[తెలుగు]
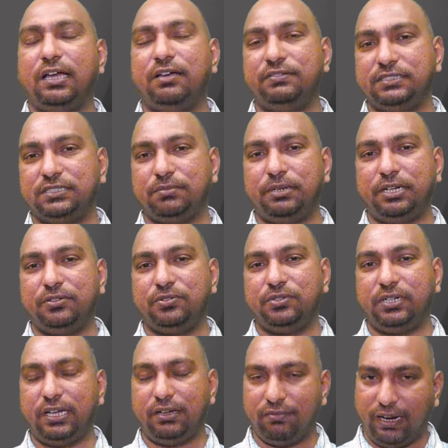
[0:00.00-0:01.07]
కావించబడి
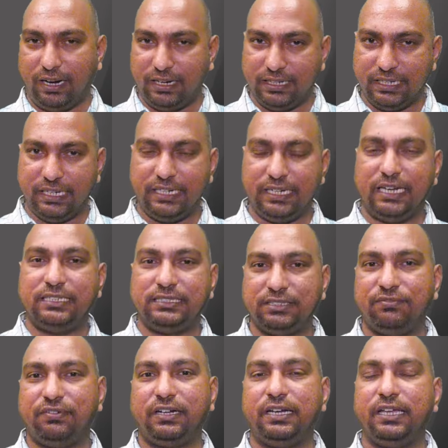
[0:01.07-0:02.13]
ఉంటే వాళ్ళ డీటెయిల్స్
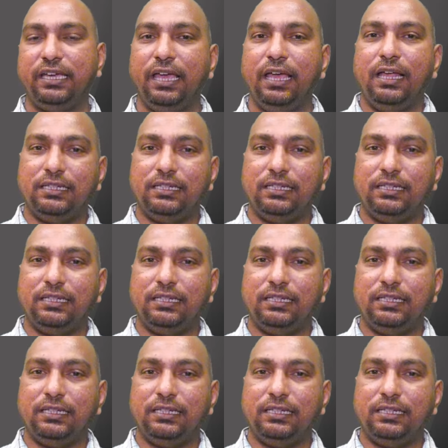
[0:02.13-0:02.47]
ఇవ్వండి